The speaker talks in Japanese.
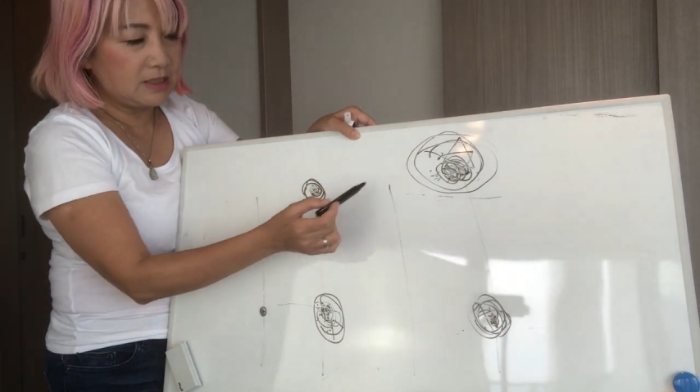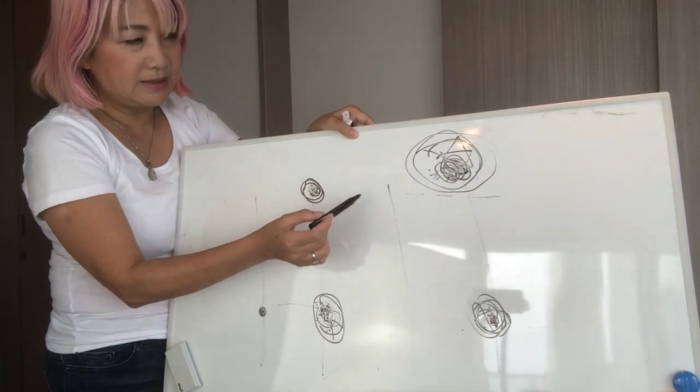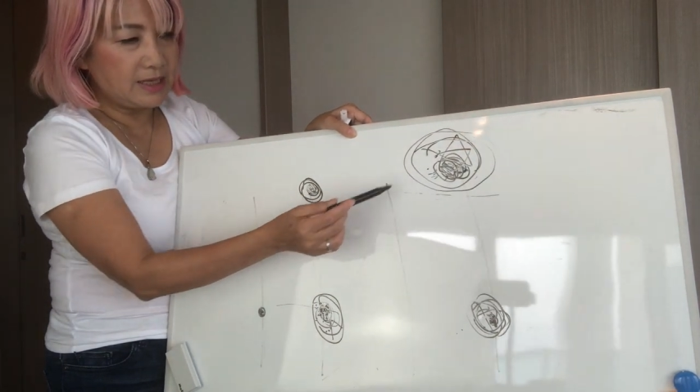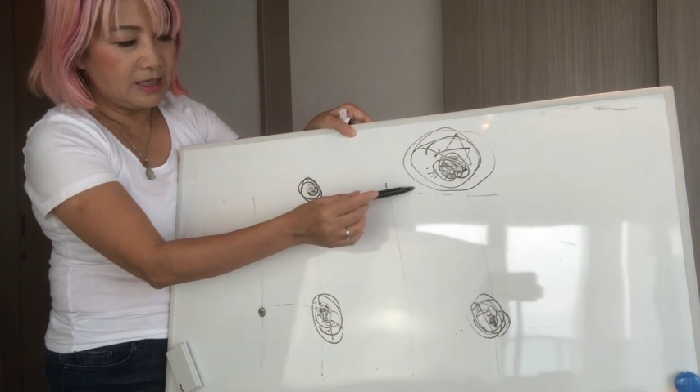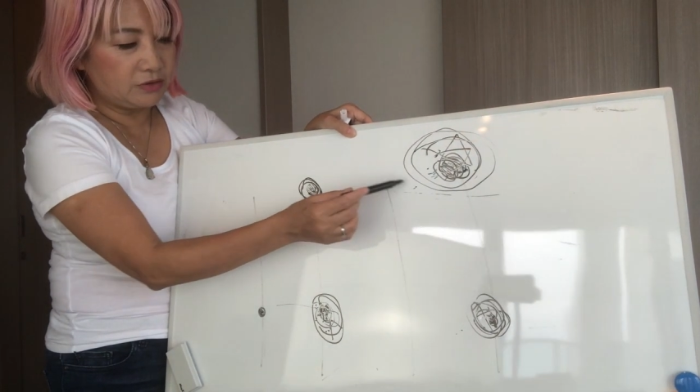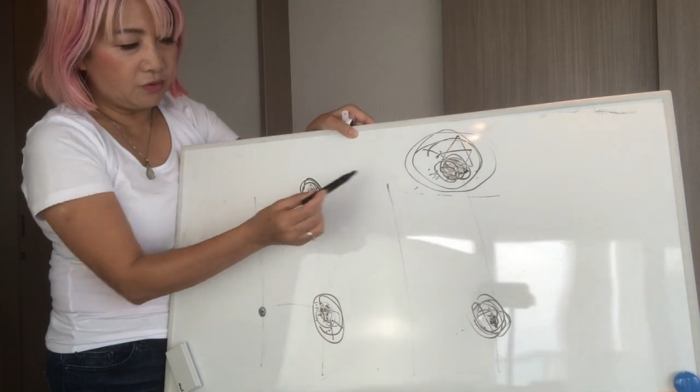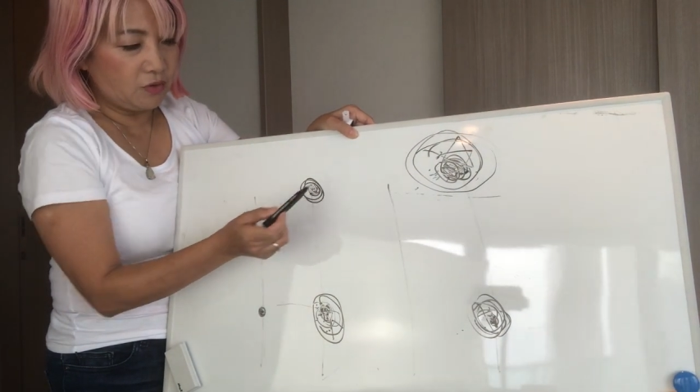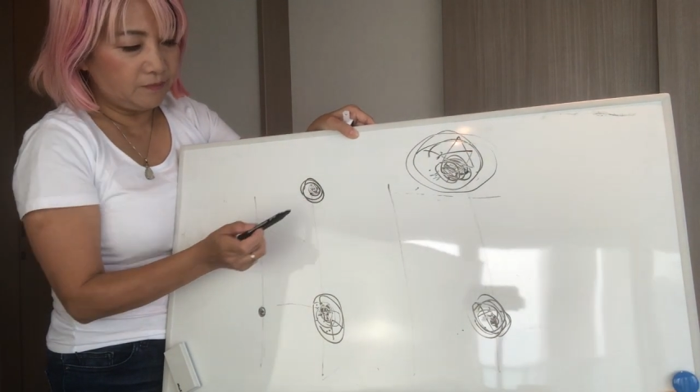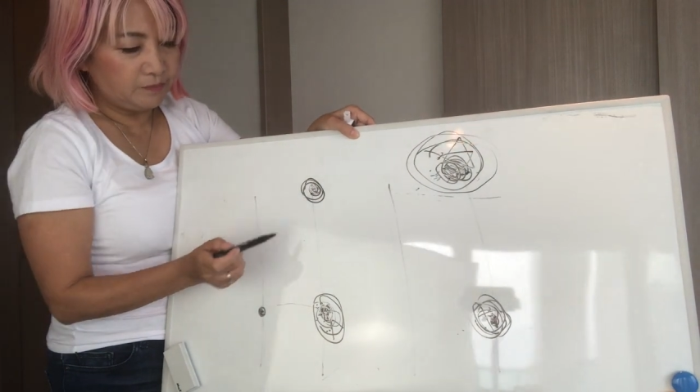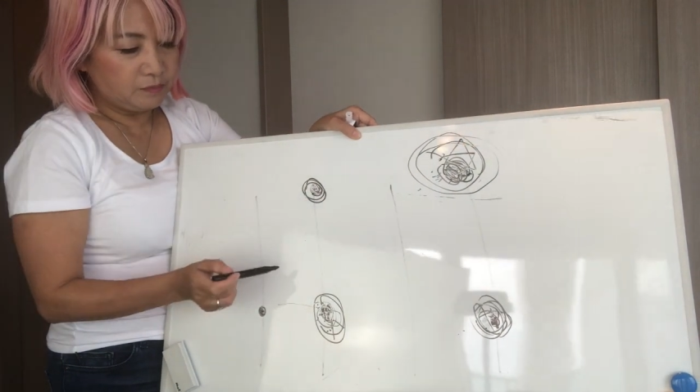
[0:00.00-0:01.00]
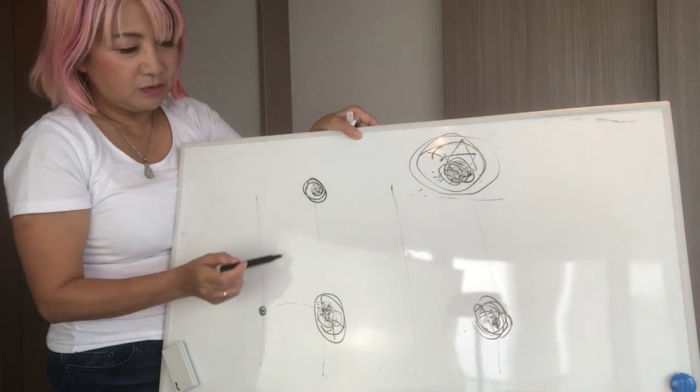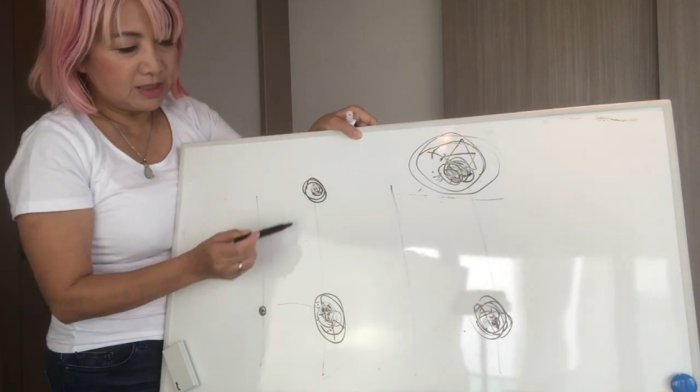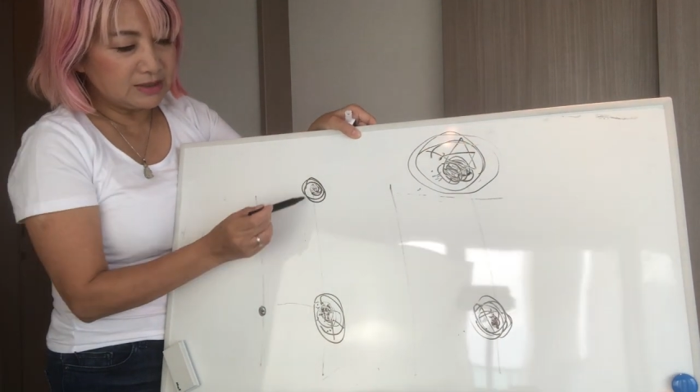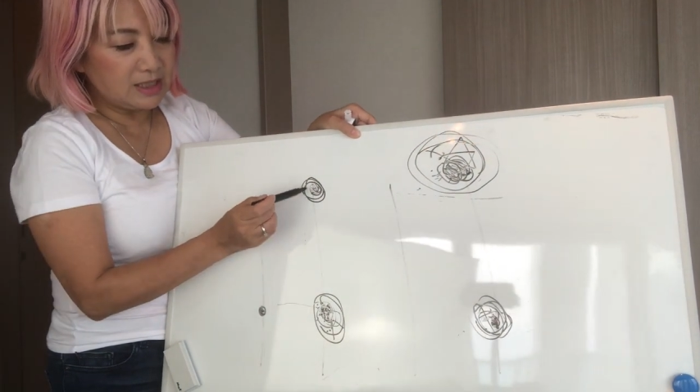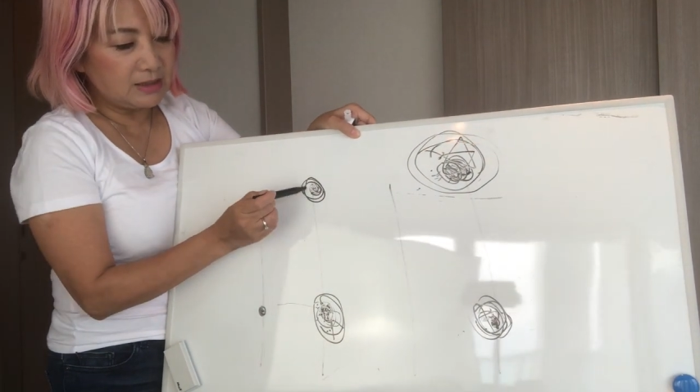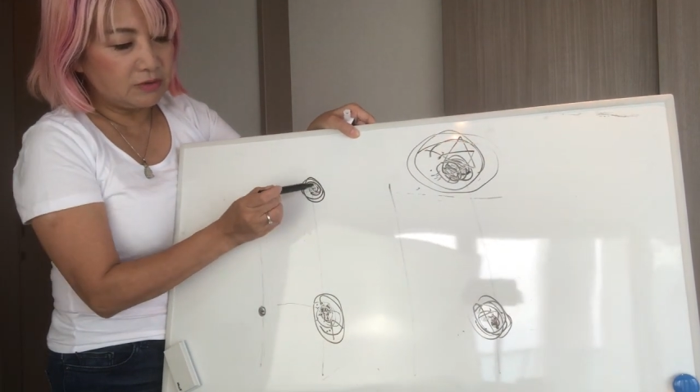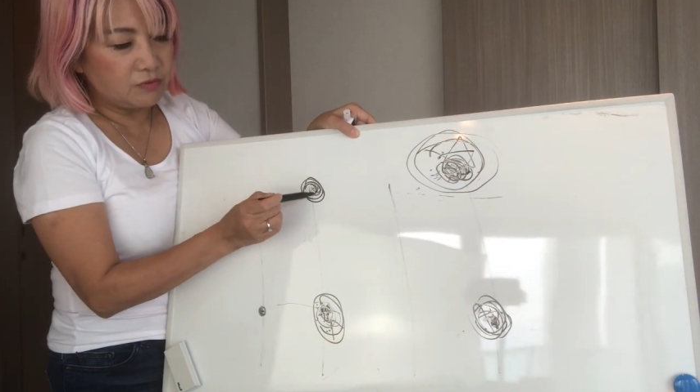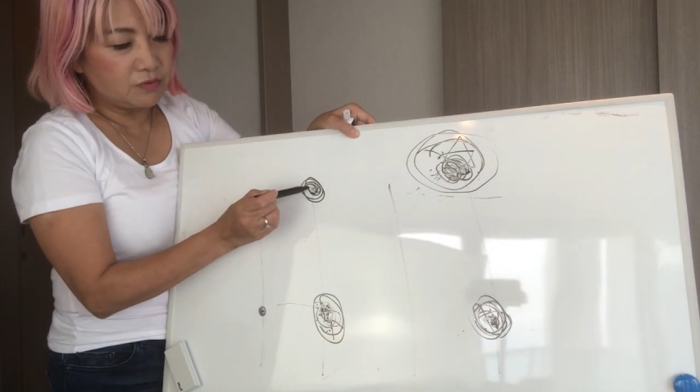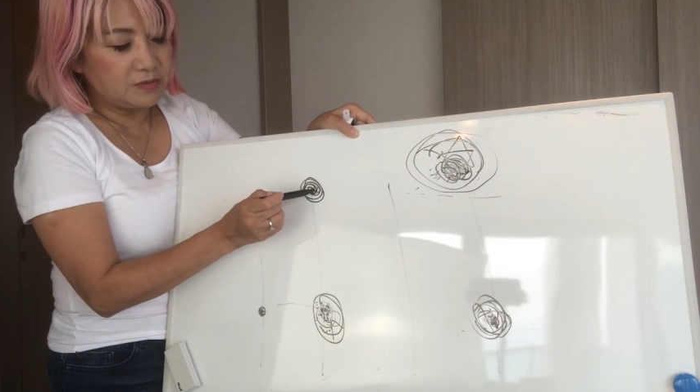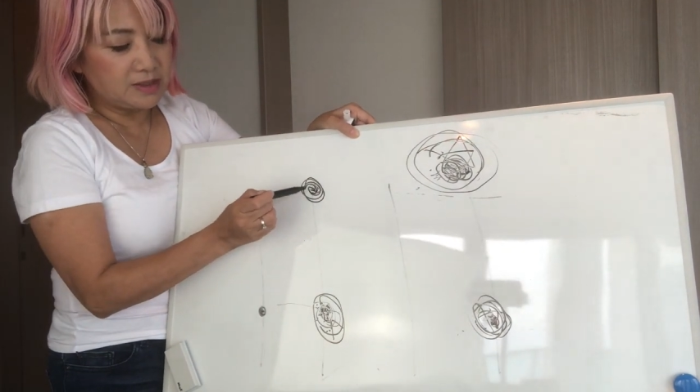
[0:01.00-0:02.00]
がないと無価値観で
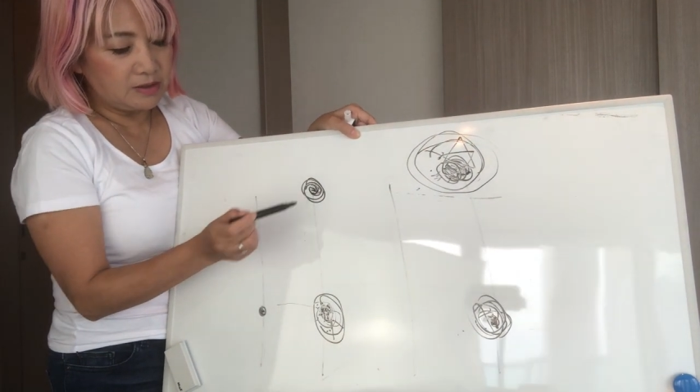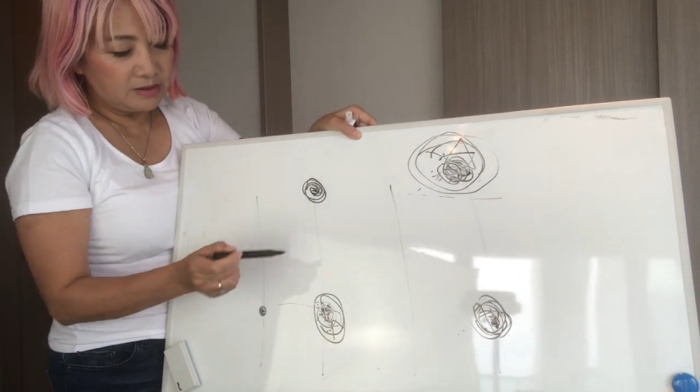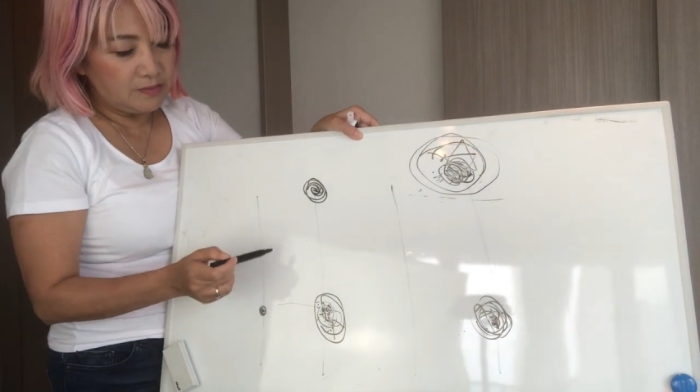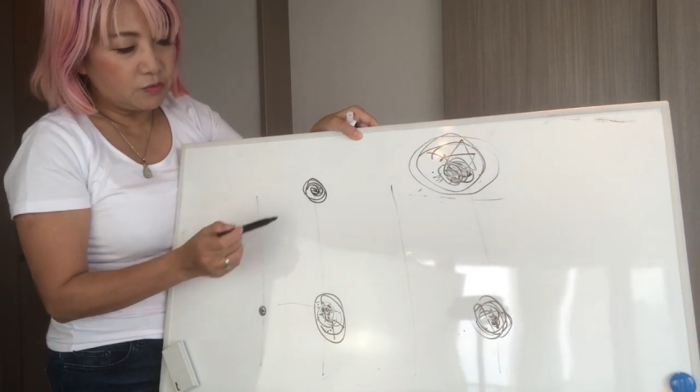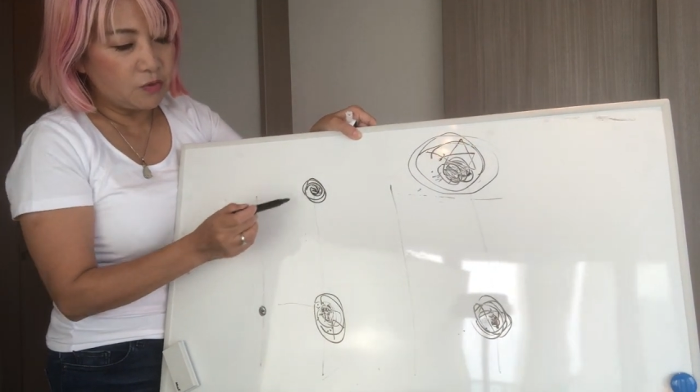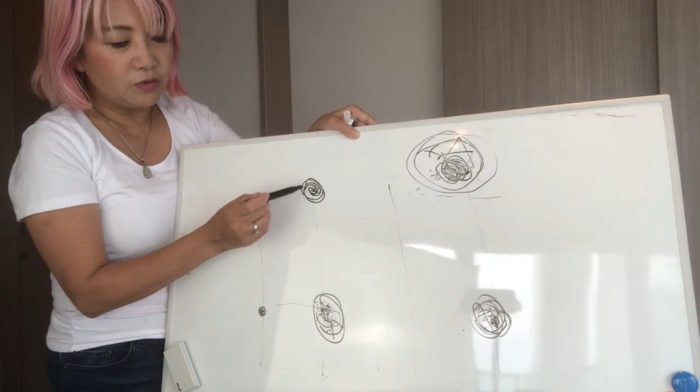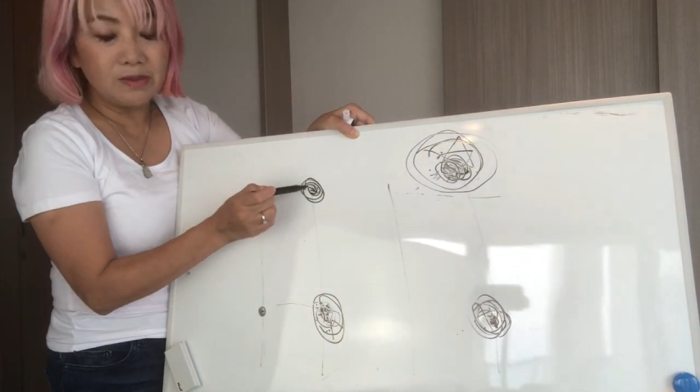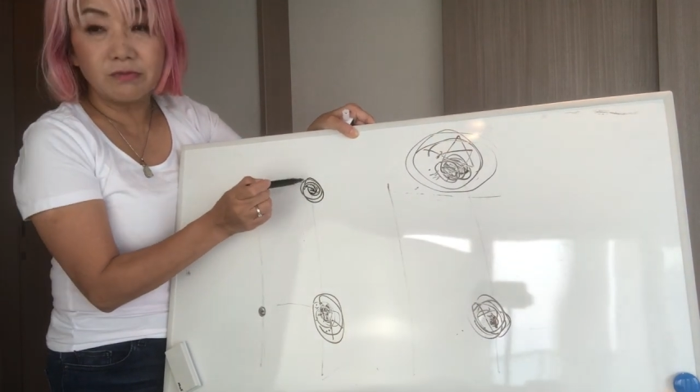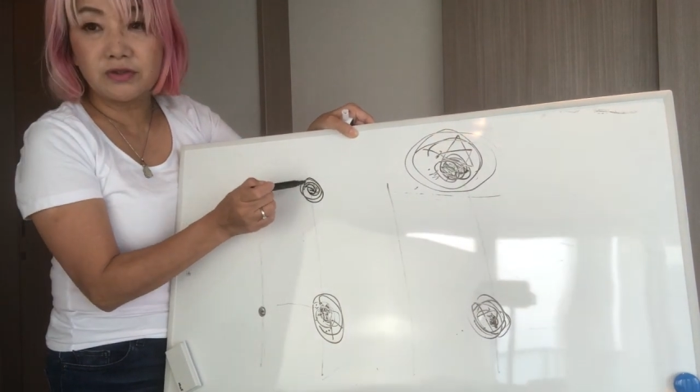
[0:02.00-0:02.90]
ここ見てでもここで